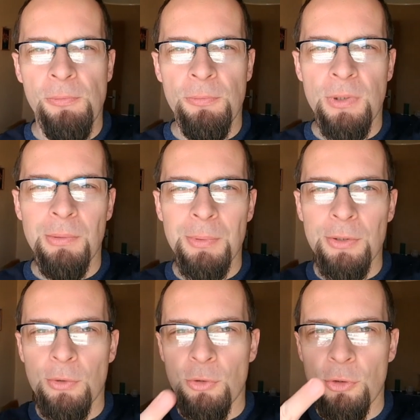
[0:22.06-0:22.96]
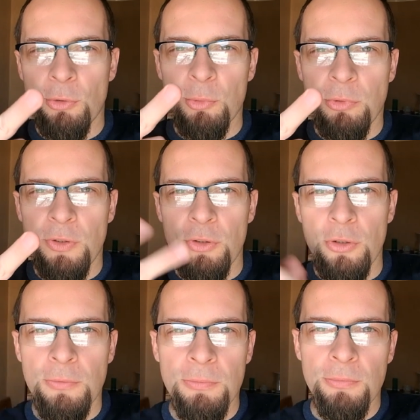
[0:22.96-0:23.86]
Ja mam na to trzy
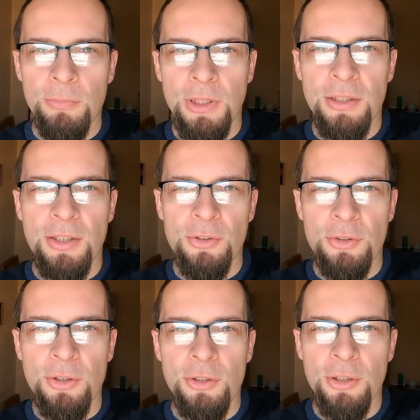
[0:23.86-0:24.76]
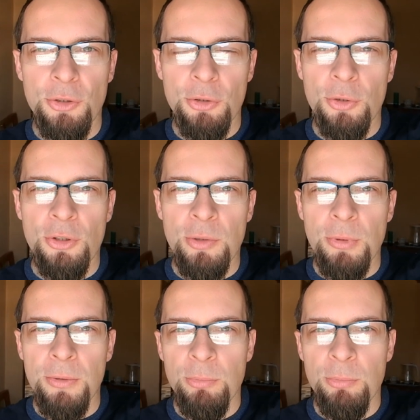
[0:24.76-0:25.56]
odpowiedzi. Jedna z nich należy do Ciebie.